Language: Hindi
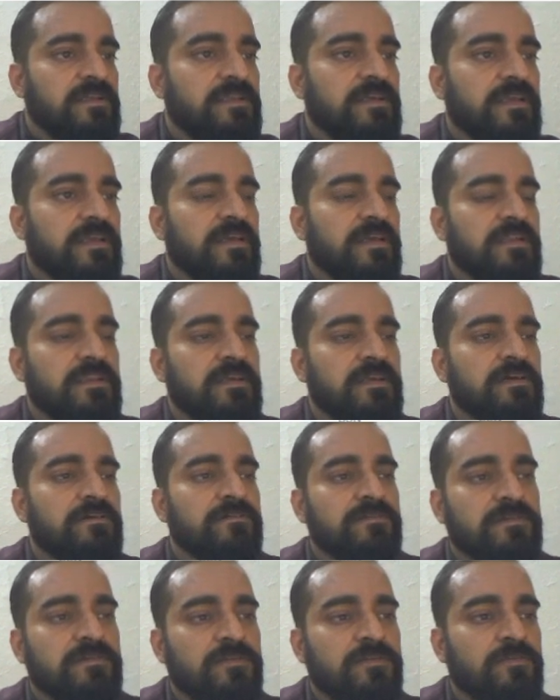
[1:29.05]
लेकिन
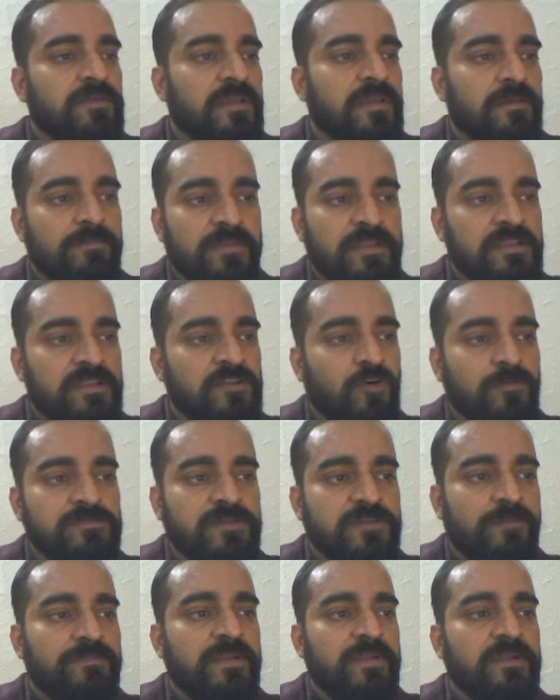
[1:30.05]
क्योंकि अभी
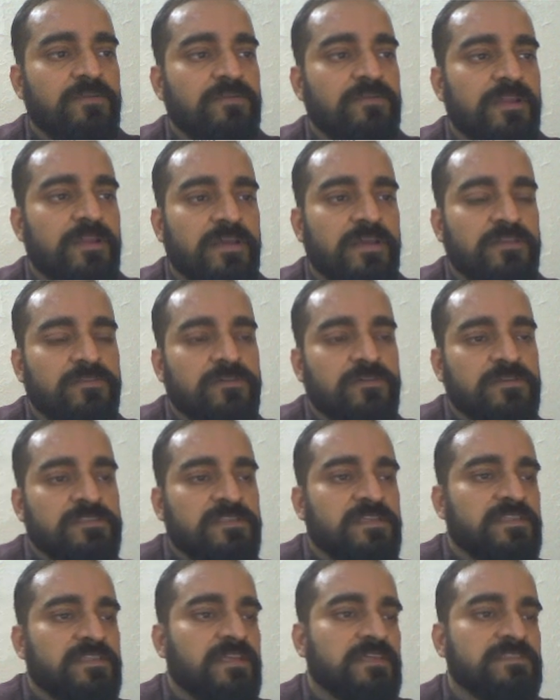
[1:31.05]
जॉब्स अपडेट हो रही हैं तो
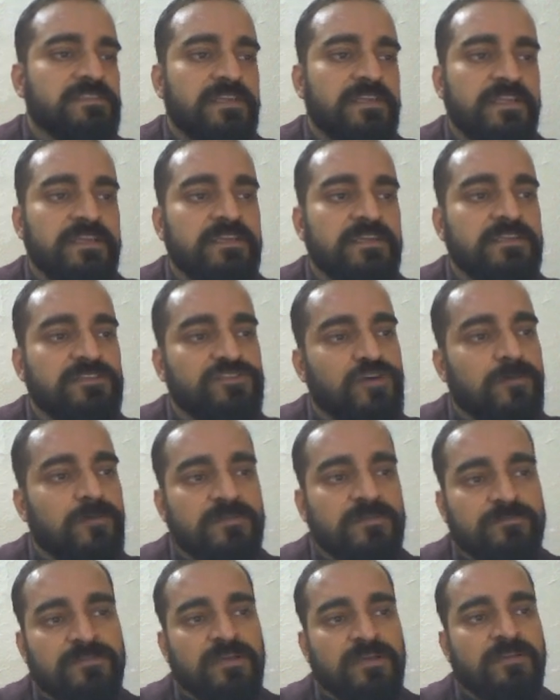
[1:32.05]
इसलिए दस तारीख की
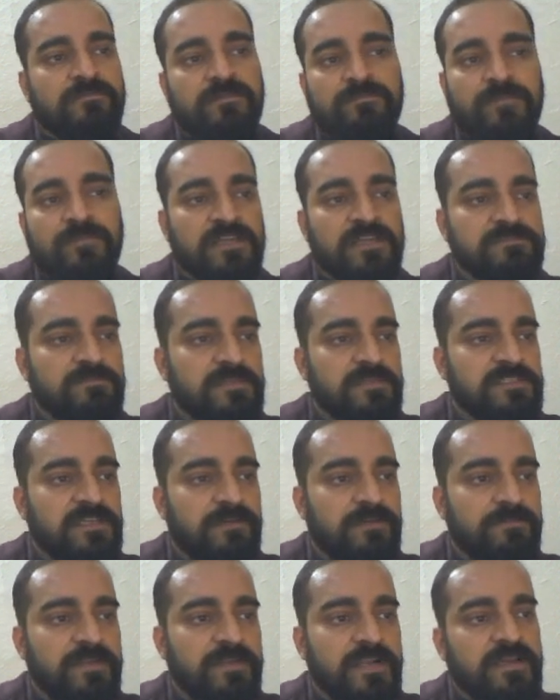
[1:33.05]
जॉब्स हम तकरीबन पाँच बजे
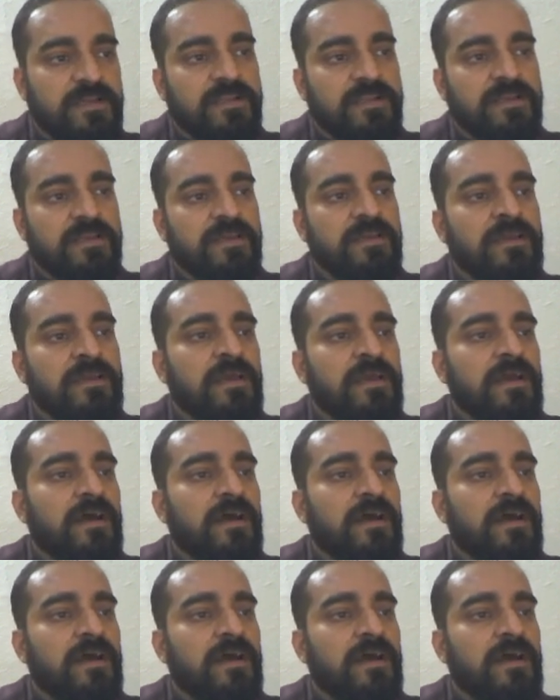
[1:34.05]
अपडेट करेंगे